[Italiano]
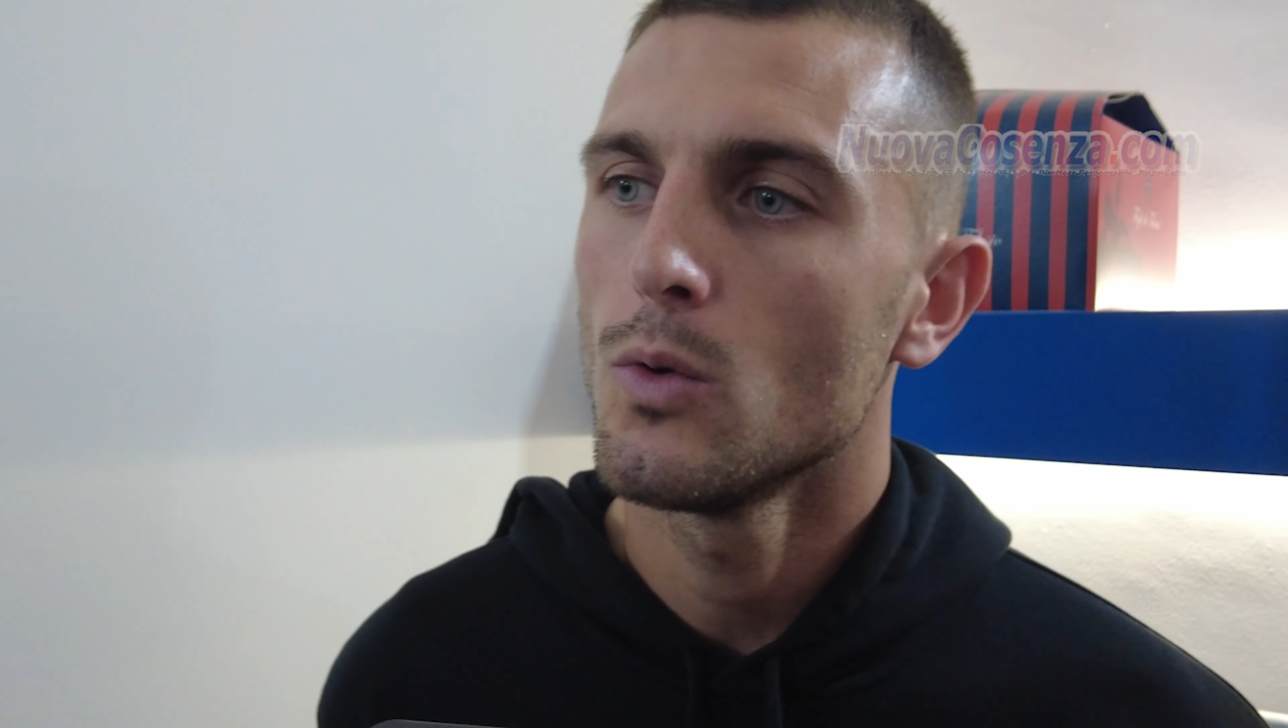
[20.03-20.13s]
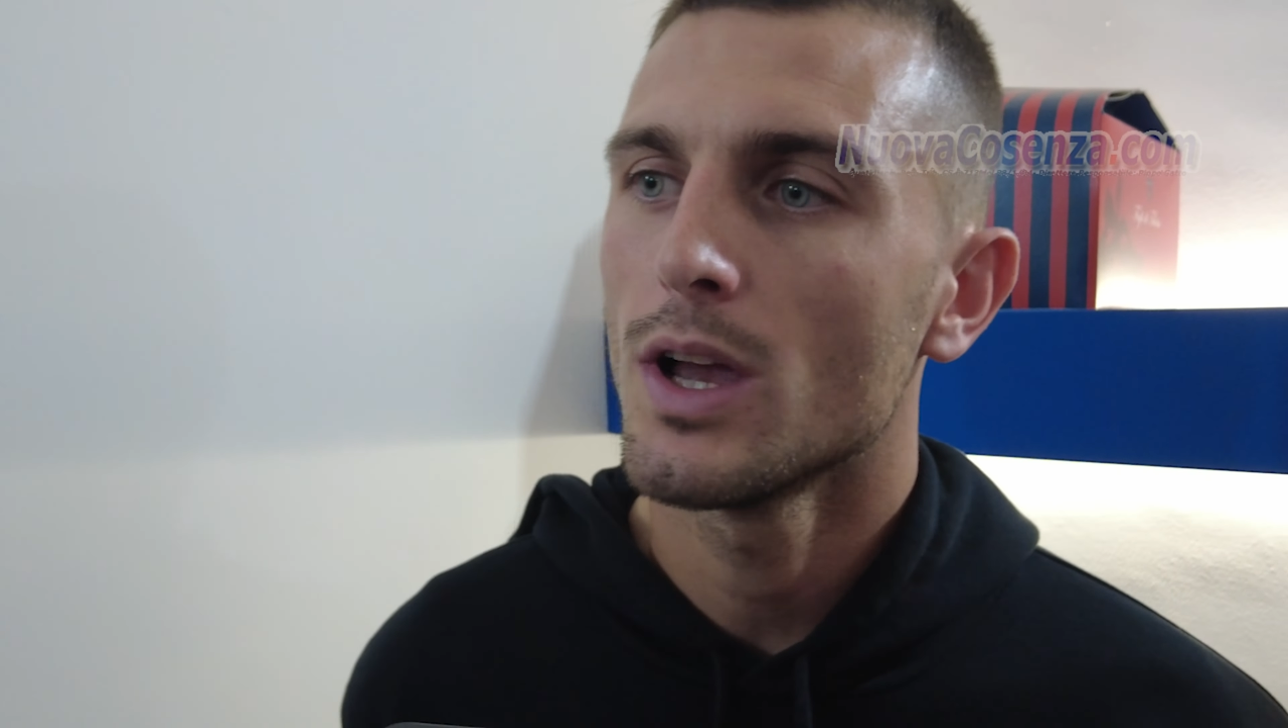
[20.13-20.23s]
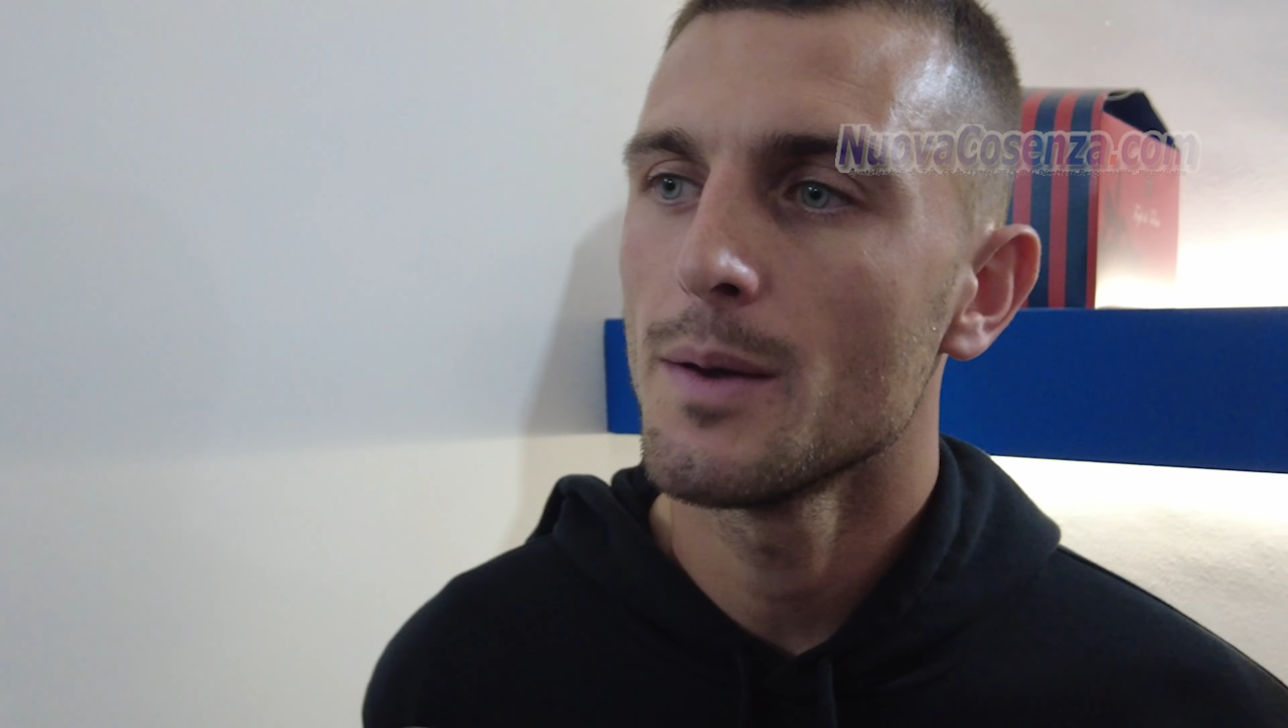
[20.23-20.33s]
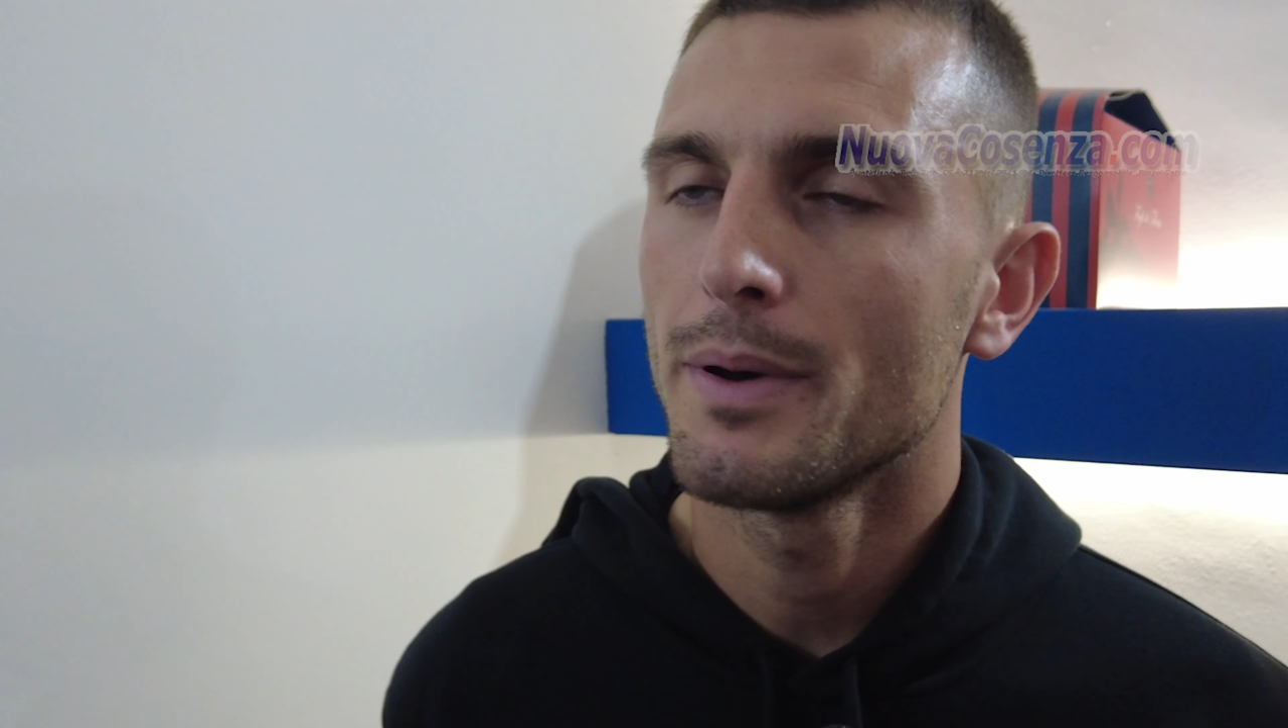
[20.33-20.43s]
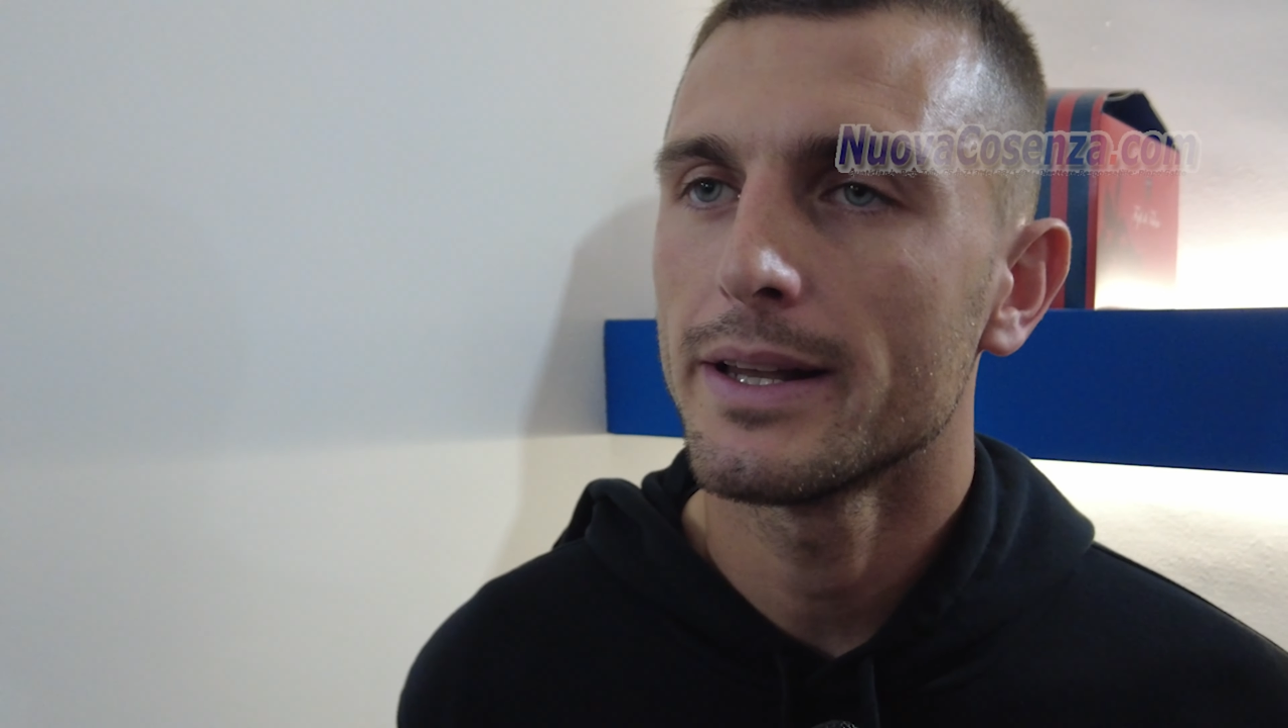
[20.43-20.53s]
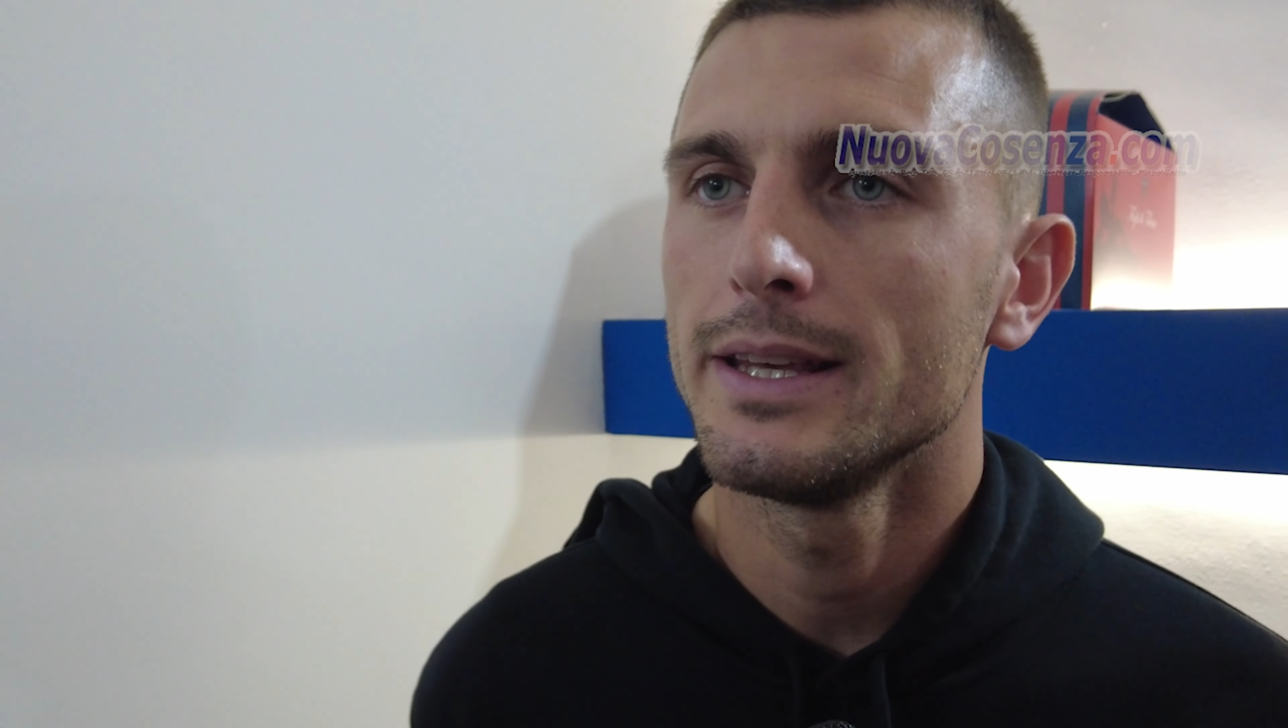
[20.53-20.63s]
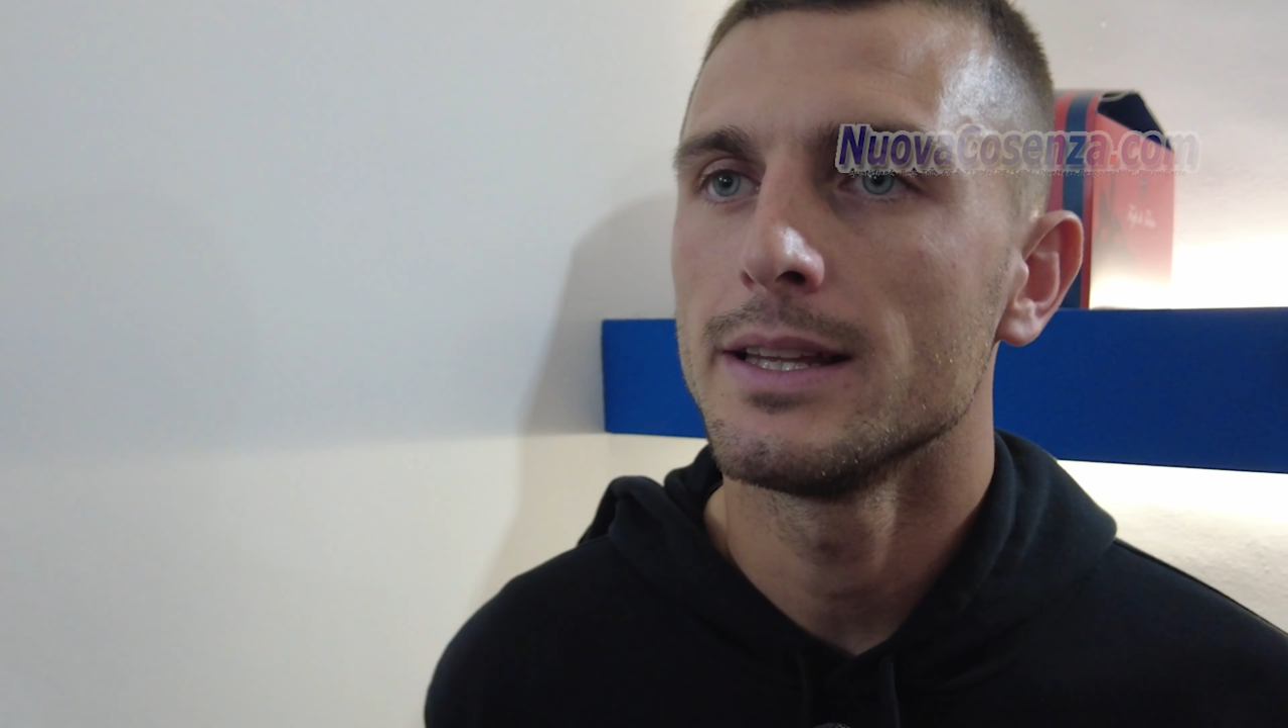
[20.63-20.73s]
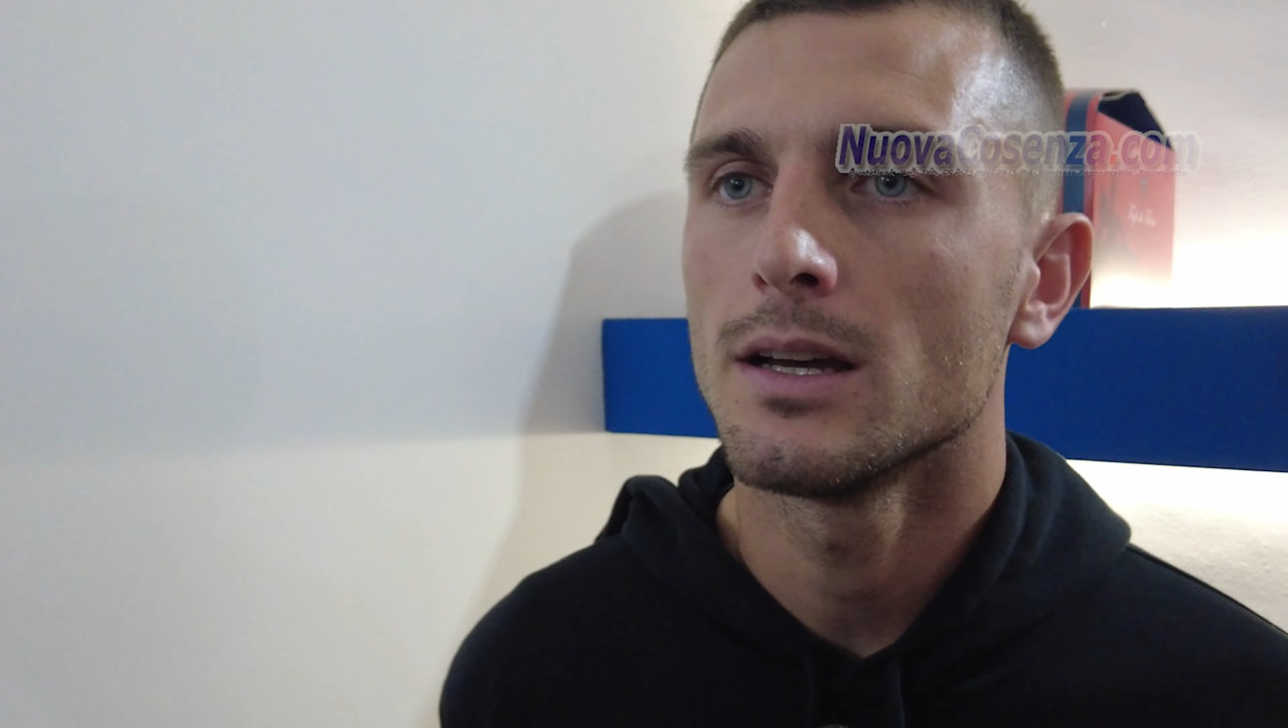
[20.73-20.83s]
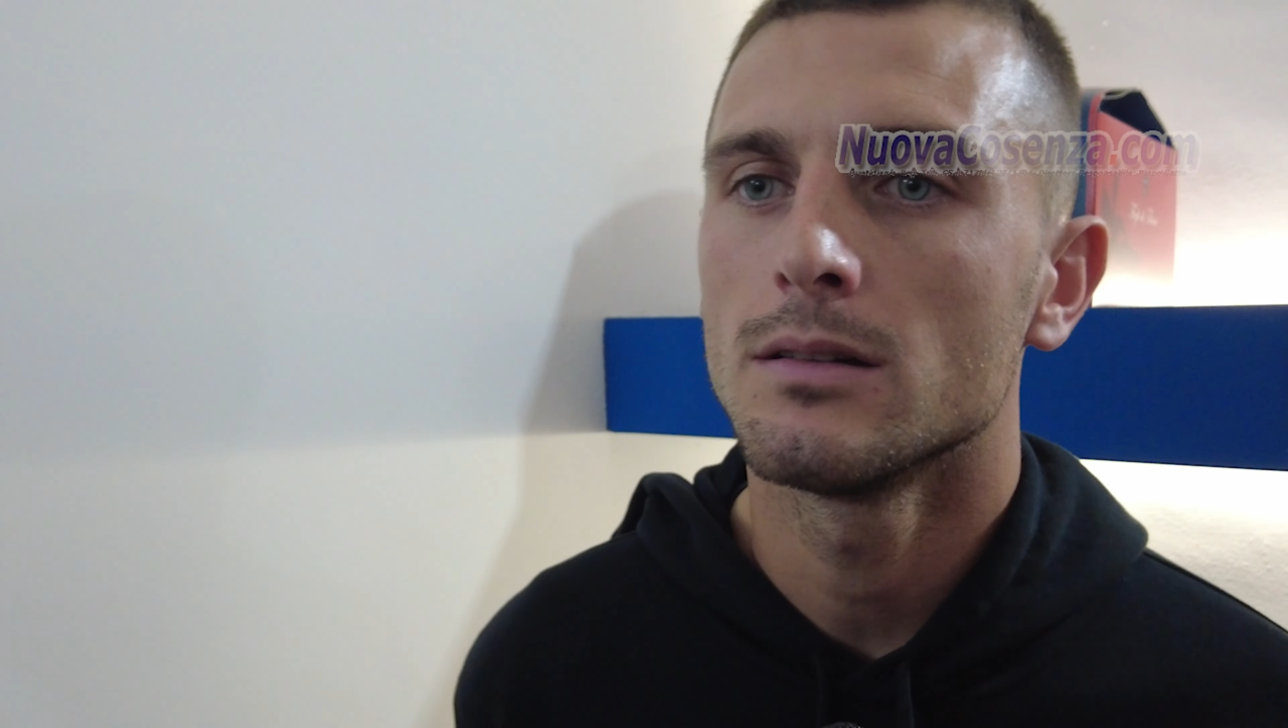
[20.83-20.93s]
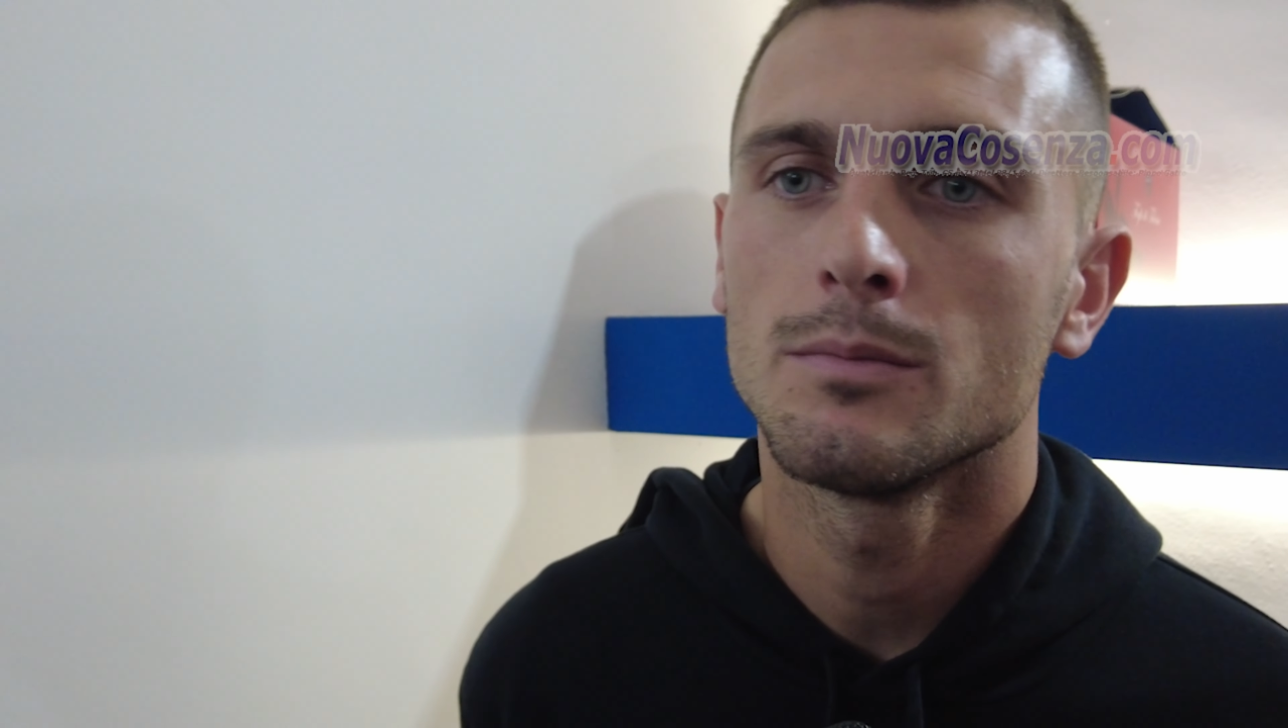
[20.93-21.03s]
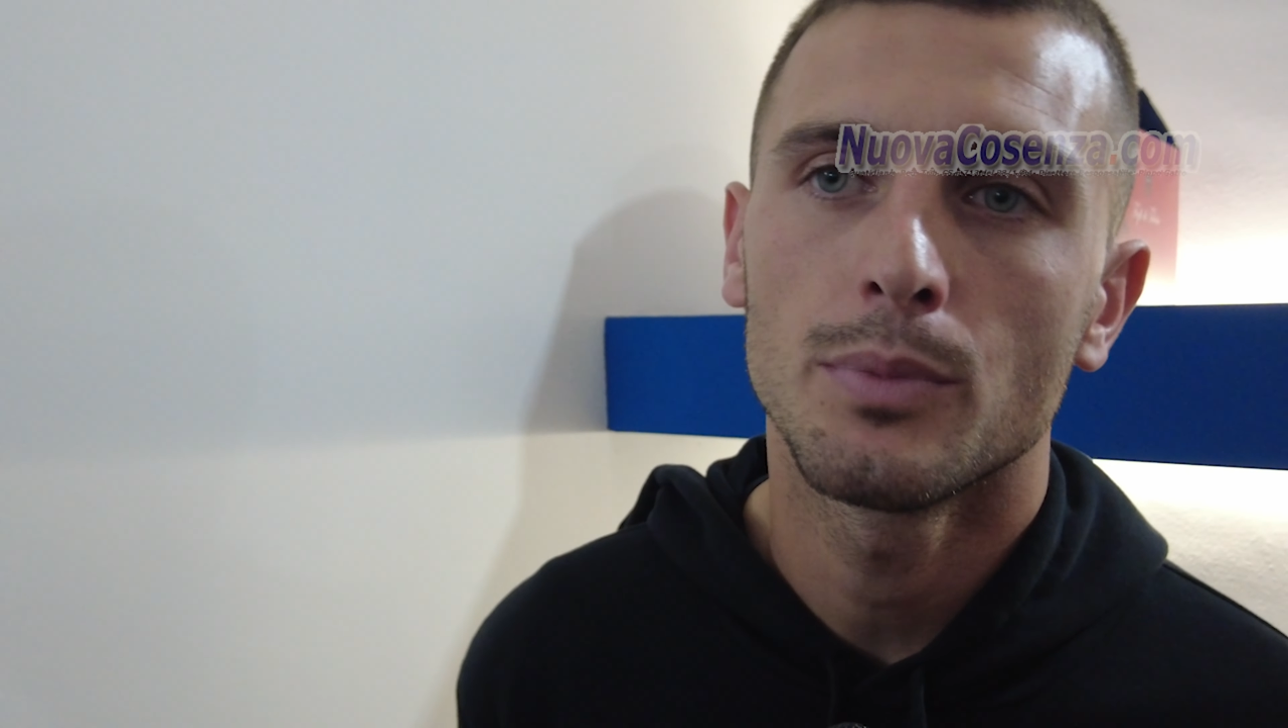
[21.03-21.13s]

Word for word: qualche partita,